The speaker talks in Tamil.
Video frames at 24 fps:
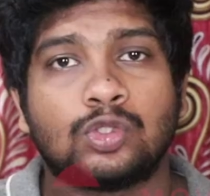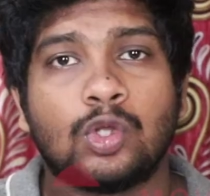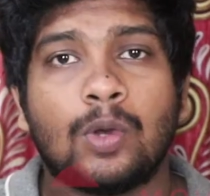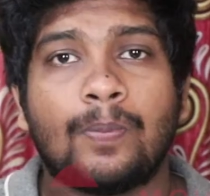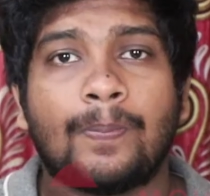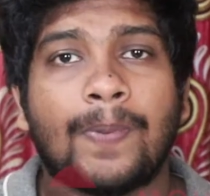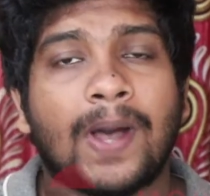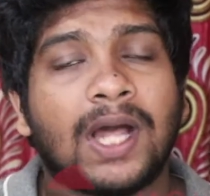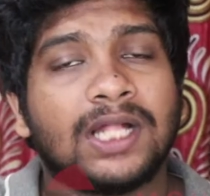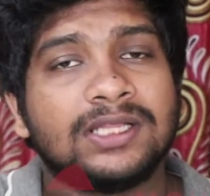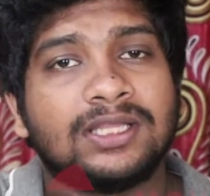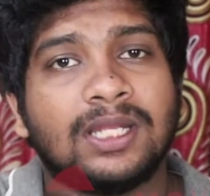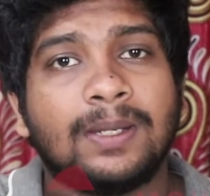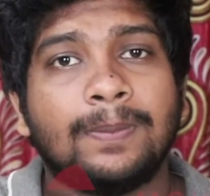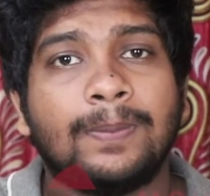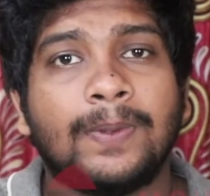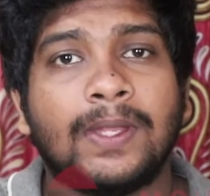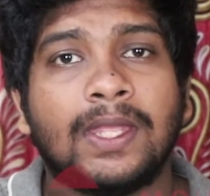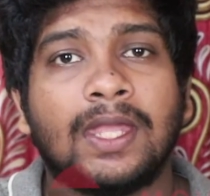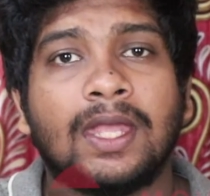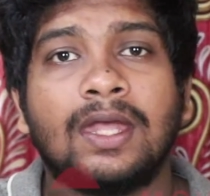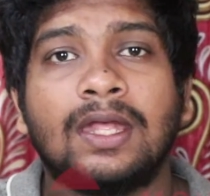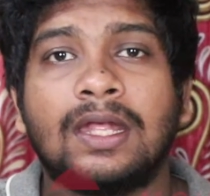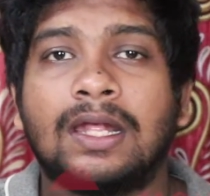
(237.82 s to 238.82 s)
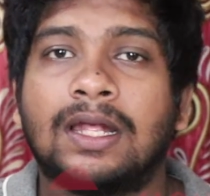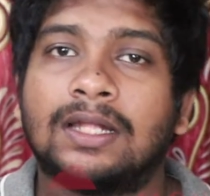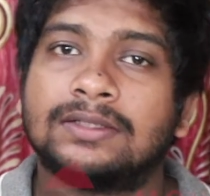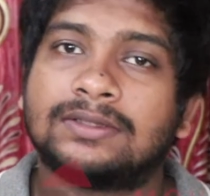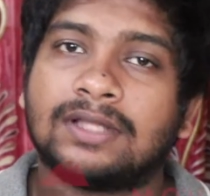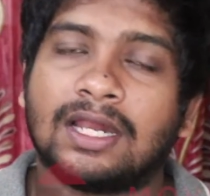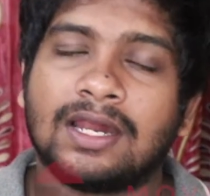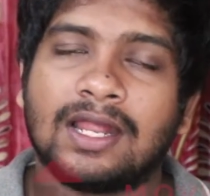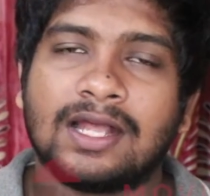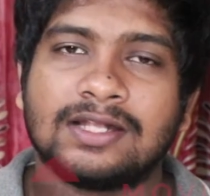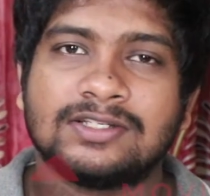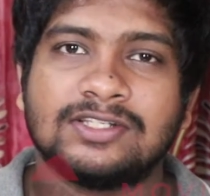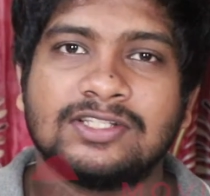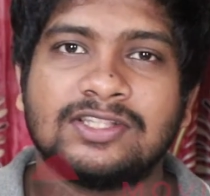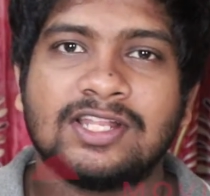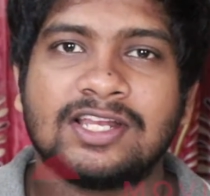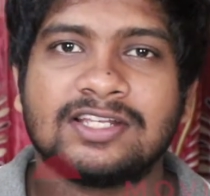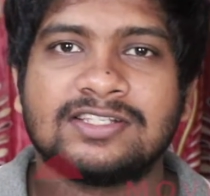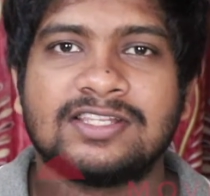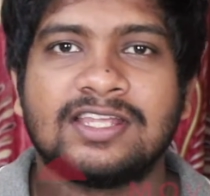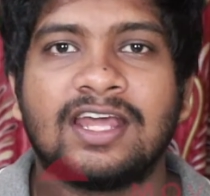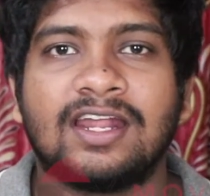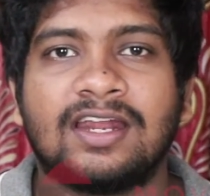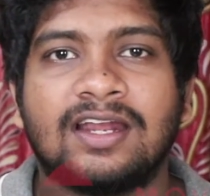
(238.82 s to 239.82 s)
ஸோ பார்த்துருப்பீங்க தலை அஜித்
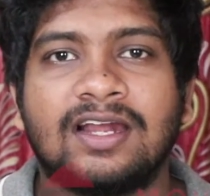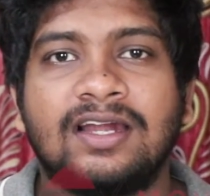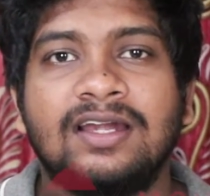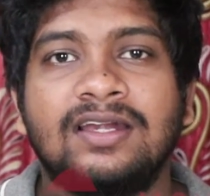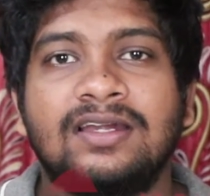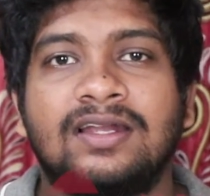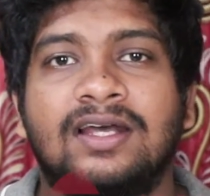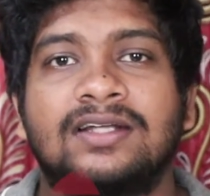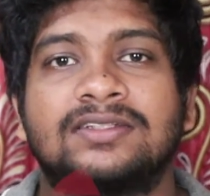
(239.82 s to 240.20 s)
ரசிகர்கள்